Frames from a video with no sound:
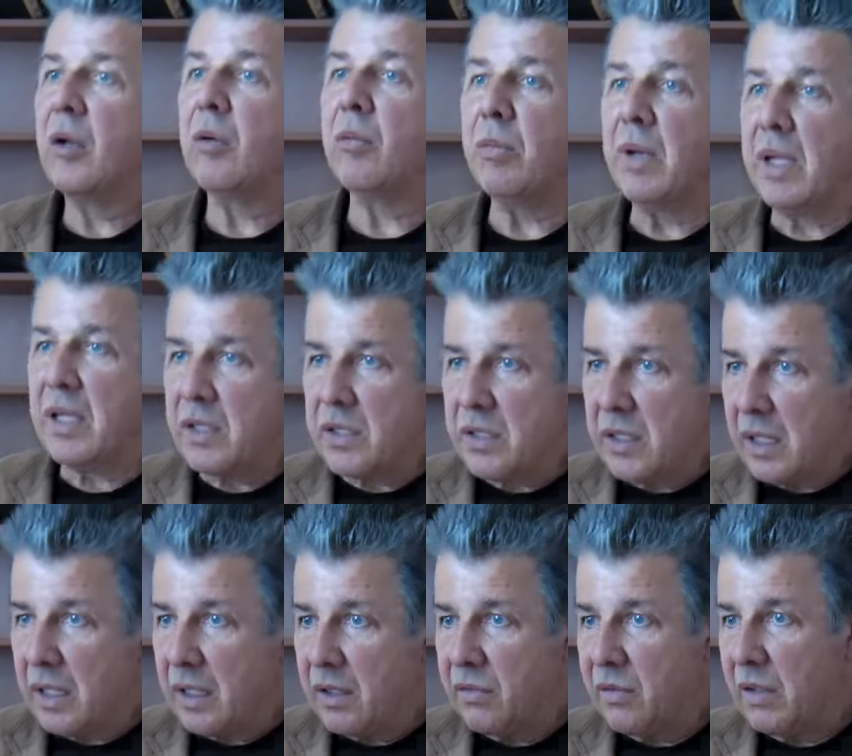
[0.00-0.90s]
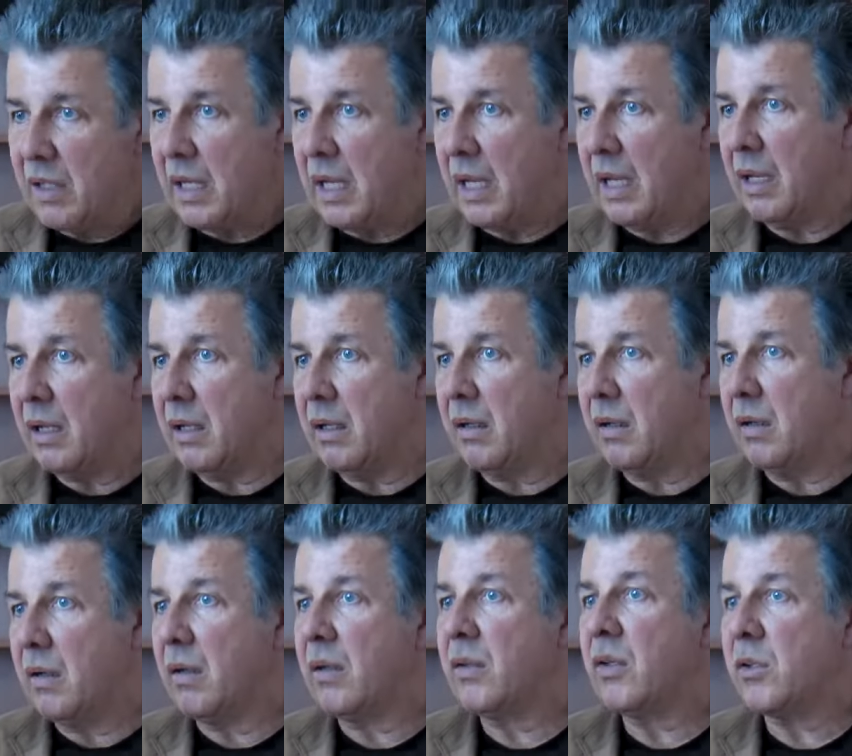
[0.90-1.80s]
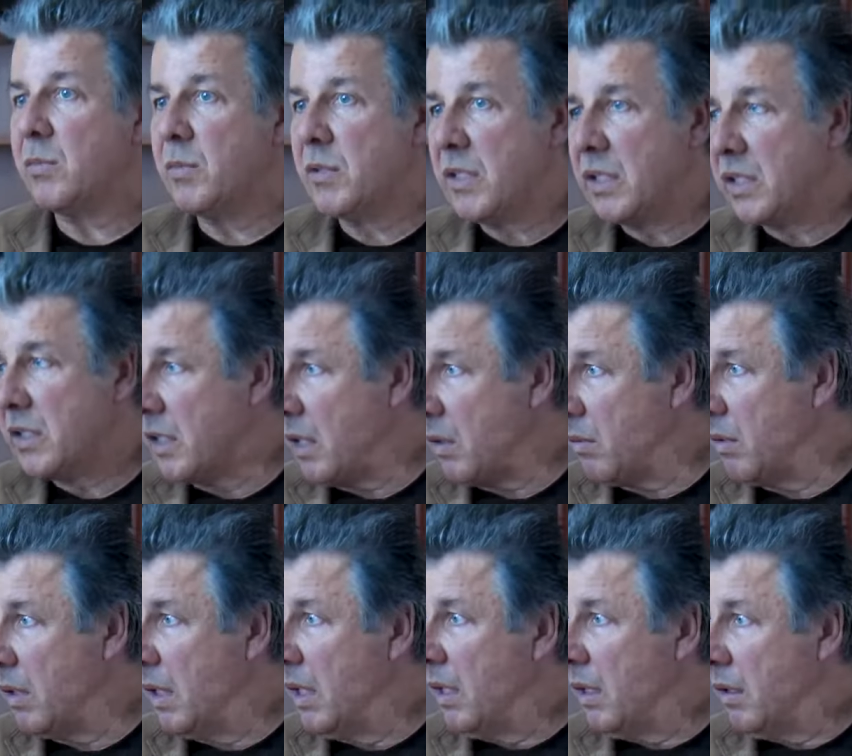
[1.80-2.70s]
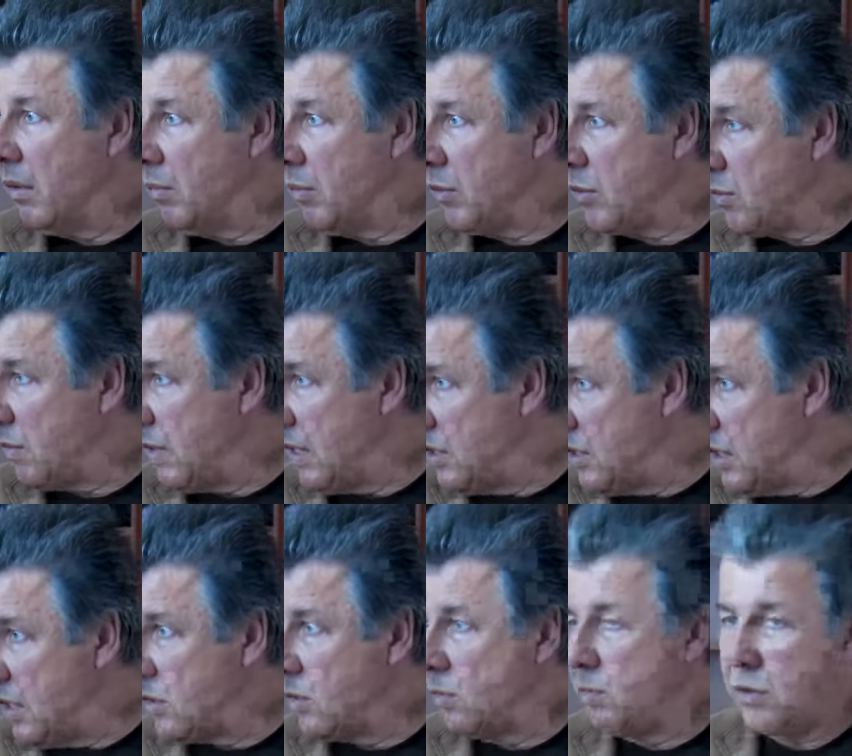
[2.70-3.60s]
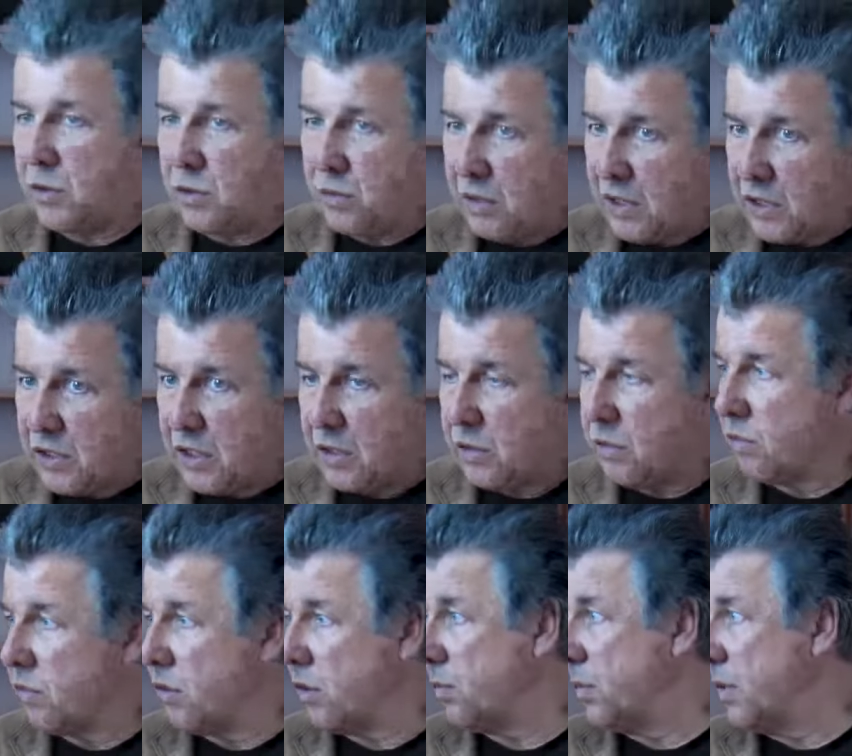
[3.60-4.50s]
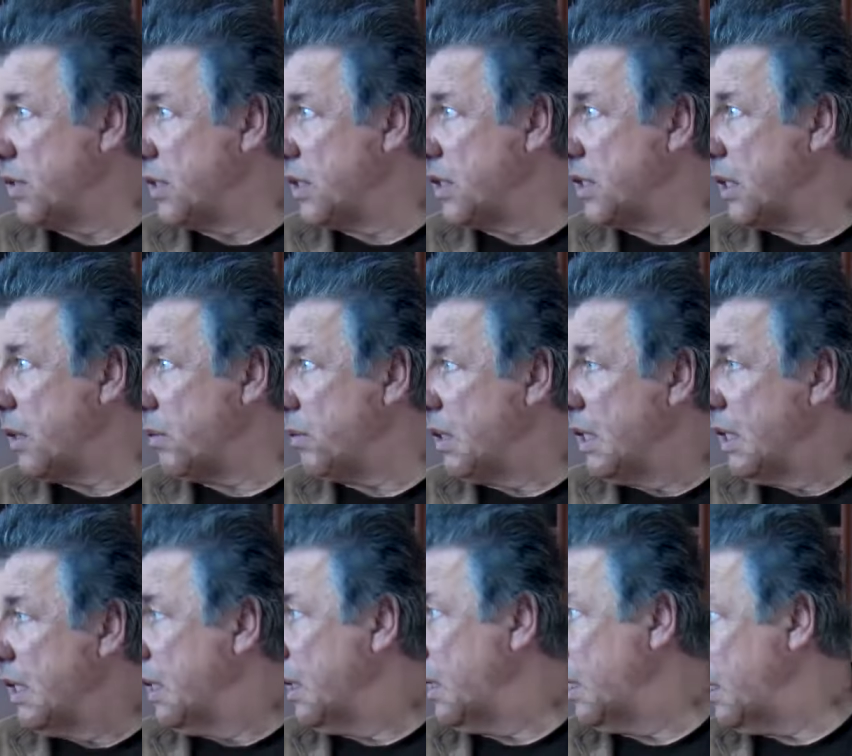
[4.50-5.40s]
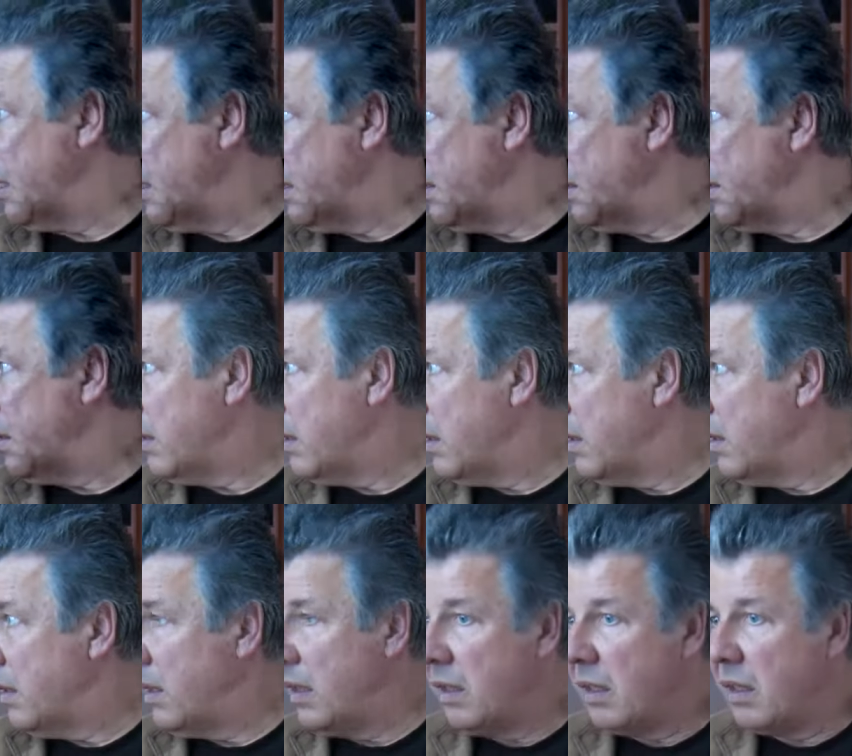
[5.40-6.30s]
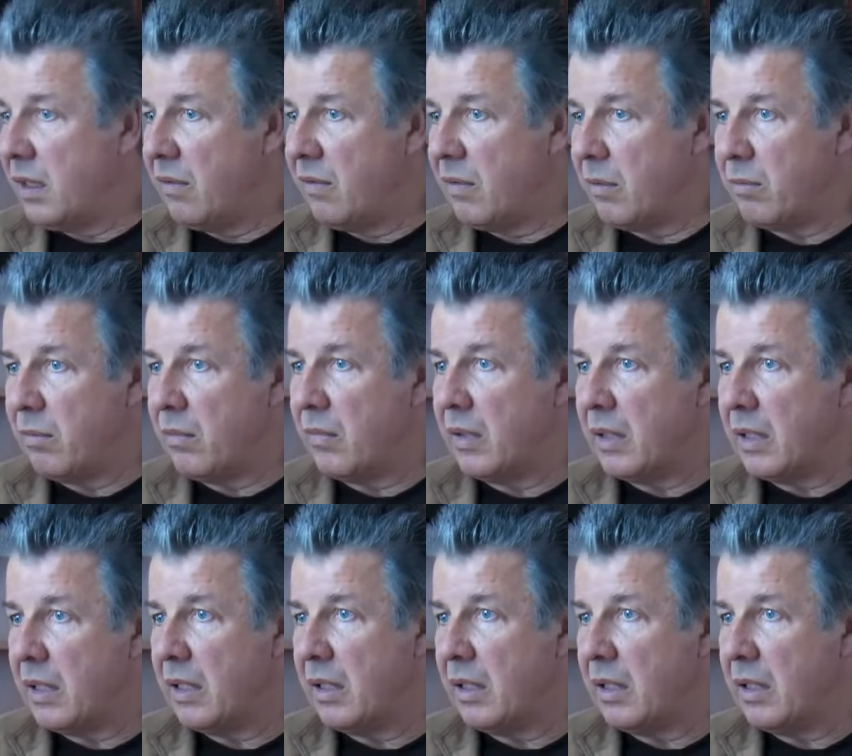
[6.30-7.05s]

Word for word: będzie chwila, e, ktoś będzie chciał posłuchać jazzu, posłuchać jazzu, ktoś będzie chciał, e, e, nie wiem,